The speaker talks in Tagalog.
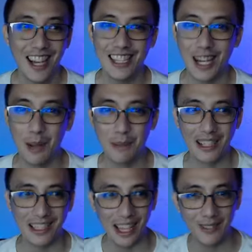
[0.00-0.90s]
nakapag
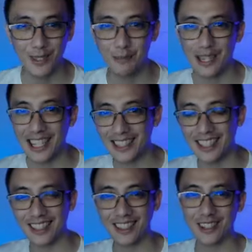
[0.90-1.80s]
live so
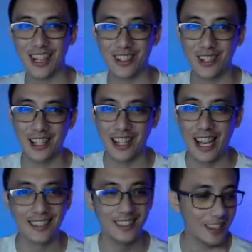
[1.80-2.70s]
belated International
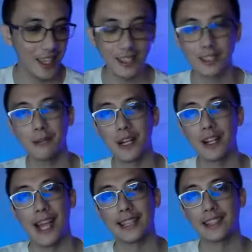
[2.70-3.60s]
Cat Day sa mga
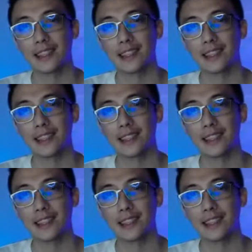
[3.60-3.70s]
cat